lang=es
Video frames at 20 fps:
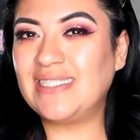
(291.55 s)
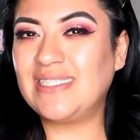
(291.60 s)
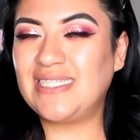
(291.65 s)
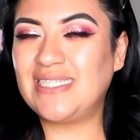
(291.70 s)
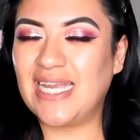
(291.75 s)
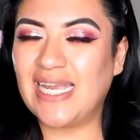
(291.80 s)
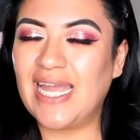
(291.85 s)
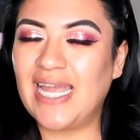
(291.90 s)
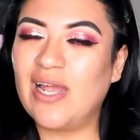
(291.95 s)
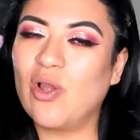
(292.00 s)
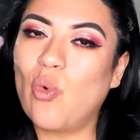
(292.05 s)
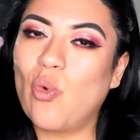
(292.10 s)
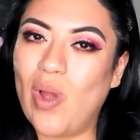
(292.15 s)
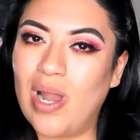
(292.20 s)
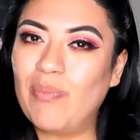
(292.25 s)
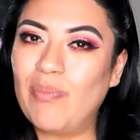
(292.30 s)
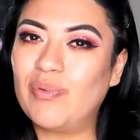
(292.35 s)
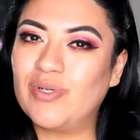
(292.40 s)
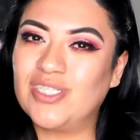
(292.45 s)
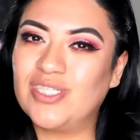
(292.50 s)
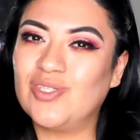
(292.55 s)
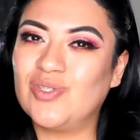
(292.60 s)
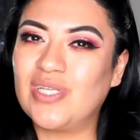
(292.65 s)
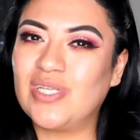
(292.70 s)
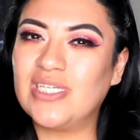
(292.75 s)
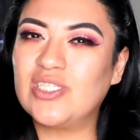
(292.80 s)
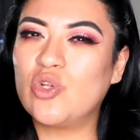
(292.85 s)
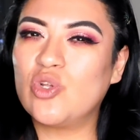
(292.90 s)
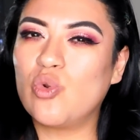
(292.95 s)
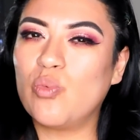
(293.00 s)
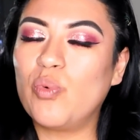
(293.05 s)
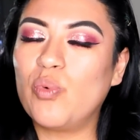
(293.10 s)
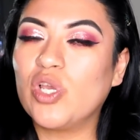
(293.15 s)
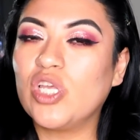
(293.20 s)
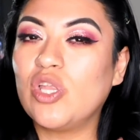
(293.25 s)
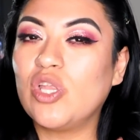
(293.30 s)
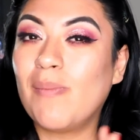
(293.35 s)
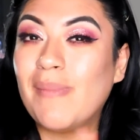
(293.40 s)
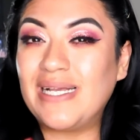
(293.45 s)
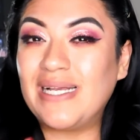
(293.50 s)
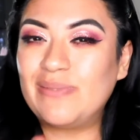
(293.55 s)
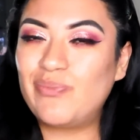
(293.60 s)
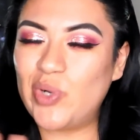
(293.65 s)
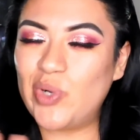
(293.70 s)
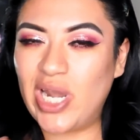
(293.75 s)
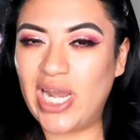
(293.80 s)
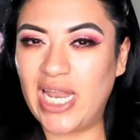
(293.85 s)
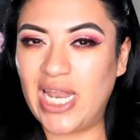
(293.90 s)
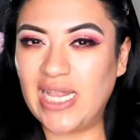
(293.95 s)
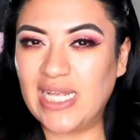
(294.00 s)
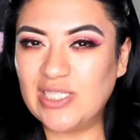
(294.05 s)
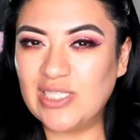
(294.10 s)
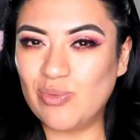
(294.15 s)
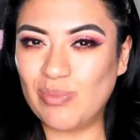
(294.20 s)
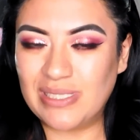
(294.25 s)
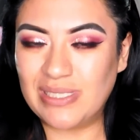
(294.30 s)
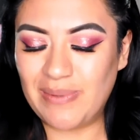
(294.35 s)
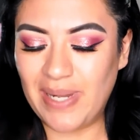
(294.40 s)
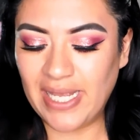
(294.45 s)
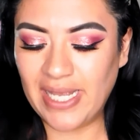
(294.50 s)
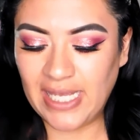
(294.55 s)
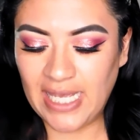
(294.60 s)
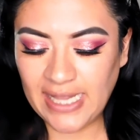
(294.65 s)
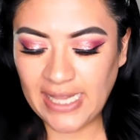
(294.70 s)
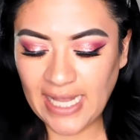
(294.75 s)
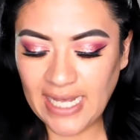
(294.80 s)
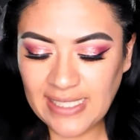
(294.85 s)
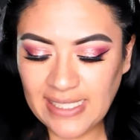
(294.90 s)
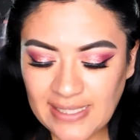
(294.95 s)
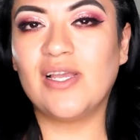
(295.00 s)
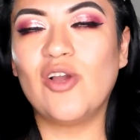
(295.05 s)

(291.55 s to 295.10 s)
chequen cuál por si ustedes son un poquito más morenitas o más blanquitas.